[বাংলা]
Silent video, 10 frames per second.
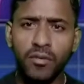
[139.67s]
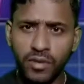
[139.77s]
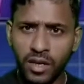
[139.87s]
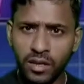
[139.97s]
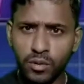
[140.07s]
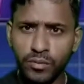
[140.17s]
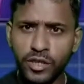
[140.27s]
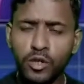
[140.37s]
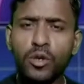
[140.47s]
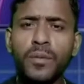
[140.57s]
আপনারা তো
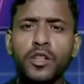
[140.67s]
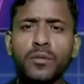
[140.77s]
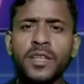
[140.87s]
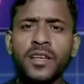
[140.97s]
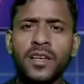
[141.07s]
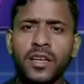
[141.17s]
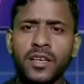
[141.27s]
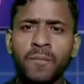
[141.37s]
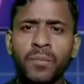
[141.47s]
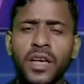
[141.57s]
ভিডিওর মাধ্যমে দেখলেন
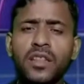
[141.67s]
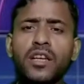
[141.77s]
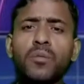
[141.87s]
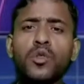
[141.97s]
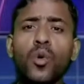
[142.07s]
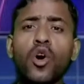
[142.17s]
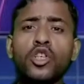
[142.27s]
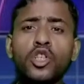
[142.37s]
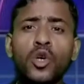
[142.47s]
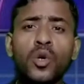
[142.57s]
এদের মতো
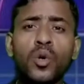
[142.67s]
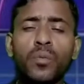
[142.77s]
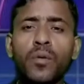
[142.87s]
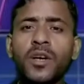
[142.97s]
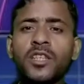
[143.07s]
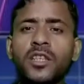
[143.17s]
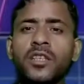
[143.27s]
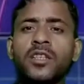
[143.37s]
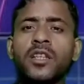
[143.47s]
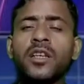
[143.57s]
অসংখ্য প্রবাসীর
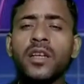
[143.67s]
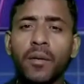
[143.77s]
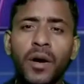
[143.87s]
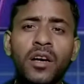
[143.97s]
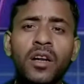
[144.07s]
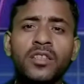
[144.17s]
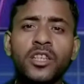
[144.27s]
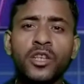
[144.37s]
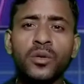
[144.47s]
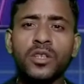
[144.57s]
স্ত্রীরা
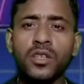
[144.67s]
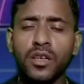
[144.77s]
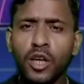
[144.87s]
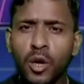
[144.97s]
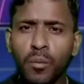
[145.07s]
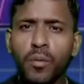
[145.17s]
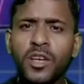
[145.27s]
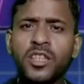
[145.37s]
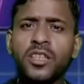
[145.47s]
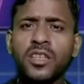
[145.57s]
বাংলাদেশে রয়েছে
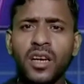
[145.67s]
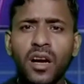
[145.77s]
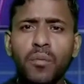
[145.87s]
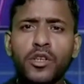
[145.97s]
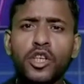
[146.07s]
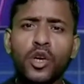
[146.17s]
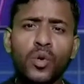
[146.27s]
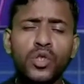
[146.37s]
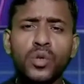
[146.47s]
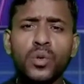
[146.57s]
প্রবাসীর টাকা পয়সা
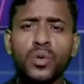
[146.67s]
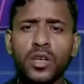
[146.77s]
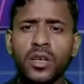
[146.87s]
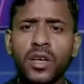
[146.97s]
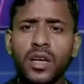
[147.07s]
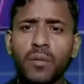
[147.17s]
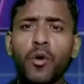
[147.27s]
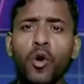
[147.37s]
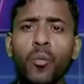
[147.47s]
নষ্ট করে এবং